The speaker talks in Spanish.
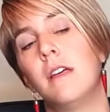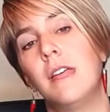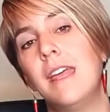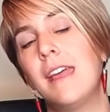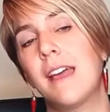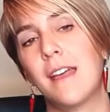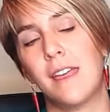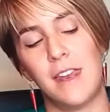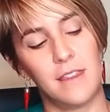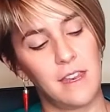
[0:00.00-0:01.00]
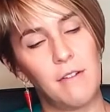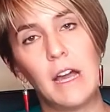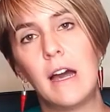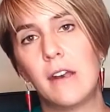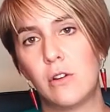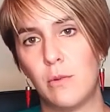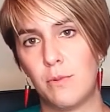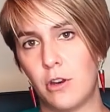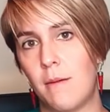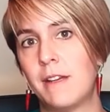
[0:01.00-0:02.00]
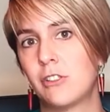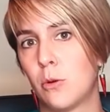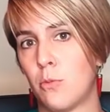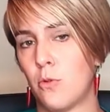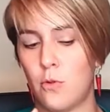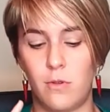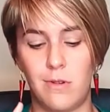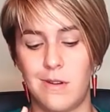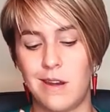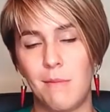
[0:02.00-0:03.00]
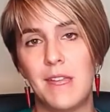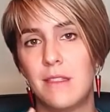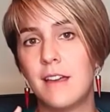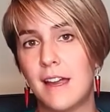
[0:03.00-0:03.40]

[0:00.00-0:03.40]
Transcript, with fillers: y que quieran trabajar con programas como Revit,